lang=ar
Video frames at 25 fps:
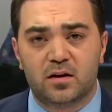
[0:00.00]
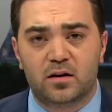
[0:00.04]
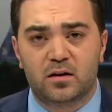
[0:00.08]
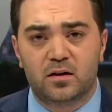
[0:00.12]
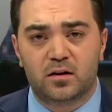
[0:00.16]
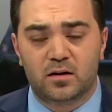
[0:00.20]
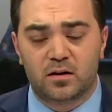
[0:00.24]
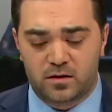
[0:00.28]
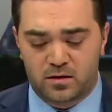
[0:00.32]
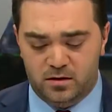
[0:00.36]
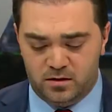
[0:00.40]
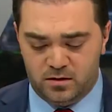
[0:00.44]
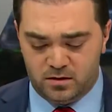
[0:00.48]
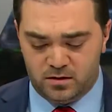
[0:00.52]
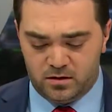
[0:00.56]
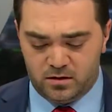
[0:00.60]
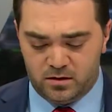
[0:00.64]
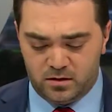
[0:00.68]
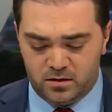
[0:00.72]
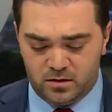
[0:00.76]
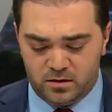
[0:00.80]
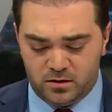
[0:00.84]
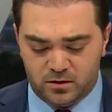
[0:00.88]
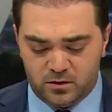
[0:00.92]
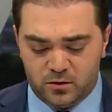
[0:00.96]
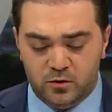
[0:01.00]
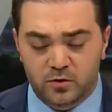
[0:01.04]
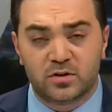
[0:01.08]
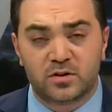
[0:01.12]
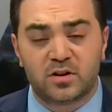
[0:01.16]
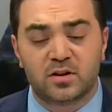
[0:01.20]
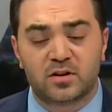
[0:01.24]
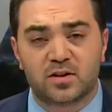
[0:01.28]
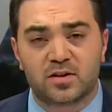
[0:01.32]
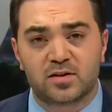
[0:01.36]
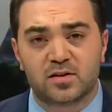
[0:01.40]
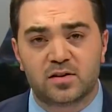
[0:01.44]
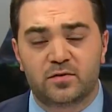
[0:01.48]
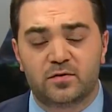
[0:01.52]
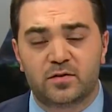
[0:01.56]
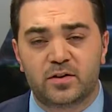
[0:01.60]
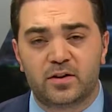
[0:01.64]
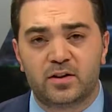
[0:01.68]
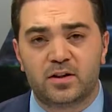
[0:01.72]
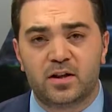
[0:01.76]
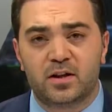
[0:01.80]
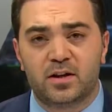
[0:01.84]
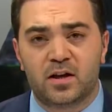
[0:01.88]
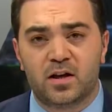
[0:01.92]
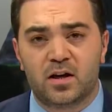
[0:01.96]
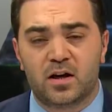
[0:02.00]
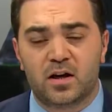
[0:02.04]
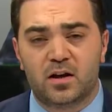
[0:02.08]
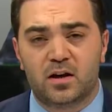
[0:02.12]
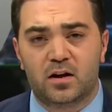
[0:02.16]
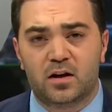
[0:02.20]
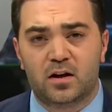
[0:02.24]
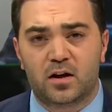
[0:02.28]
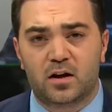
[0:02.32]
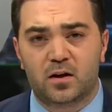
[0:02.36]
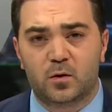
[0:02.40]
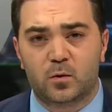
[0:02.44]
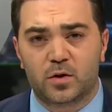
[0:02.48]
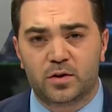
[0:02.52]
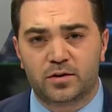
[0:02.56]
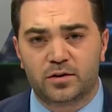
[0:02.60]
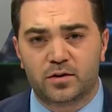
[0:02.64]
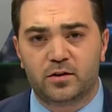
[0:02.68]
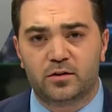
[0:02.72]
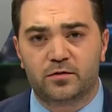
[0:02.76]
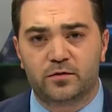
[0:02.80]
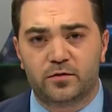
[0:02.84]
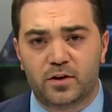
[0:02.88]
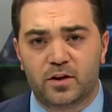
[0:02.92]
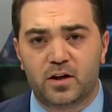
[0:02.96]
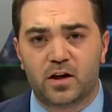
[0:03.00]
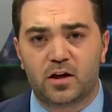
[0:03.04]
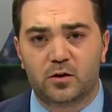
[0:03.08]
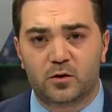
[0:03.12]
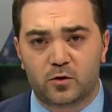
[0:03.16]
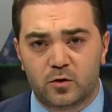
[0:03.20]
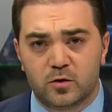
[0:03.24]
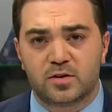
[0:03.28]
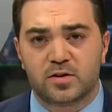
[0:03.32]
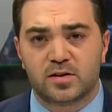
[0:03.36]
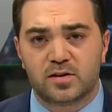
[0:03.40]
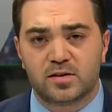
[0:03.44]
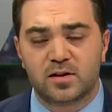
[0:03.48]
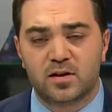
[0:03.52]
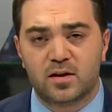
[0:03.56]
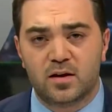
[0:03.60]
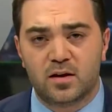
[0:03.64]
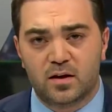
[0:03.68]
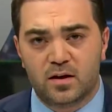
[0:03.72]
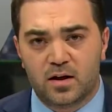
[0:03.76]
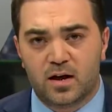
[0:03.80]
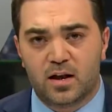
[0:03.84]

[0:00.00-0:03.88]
آه، آه، كنت تصفين لنا الوضع في القدس